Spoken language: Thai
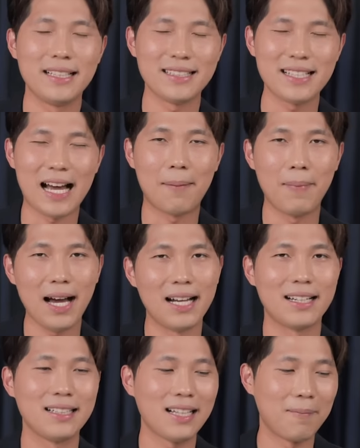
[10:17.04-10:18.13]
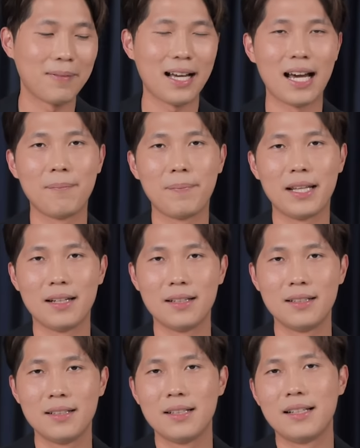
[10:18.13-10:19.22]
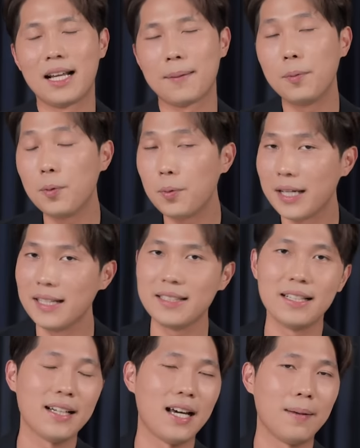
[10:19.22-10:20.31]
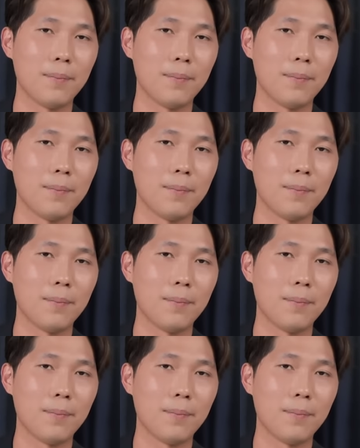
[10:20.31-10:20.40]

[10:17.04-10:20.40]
ที่จะสามารถทำงานเป็นนักพูดได้เช่นกั